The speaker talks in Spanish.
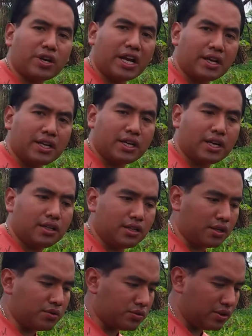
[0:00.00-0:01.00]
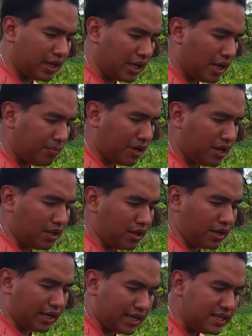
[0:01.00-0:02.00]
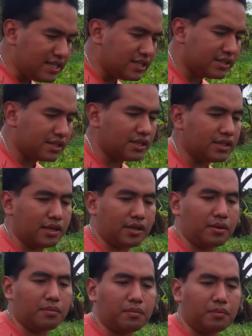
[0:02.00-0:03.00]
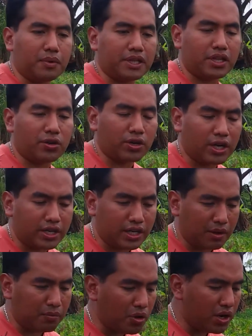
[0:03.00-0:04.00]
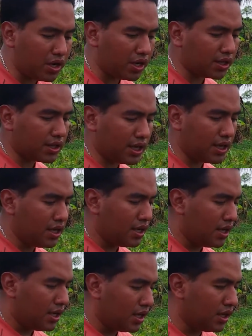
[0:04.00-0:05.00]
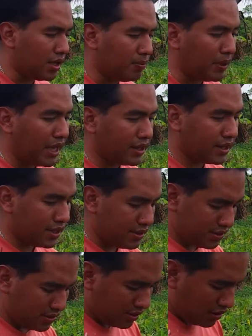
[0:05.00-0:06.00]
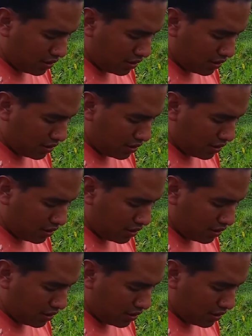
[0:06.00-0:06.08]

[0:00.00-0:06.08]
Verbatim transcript: orgánica, tenemos una capa de raíces, de materia orgánica muerta, y de plantas.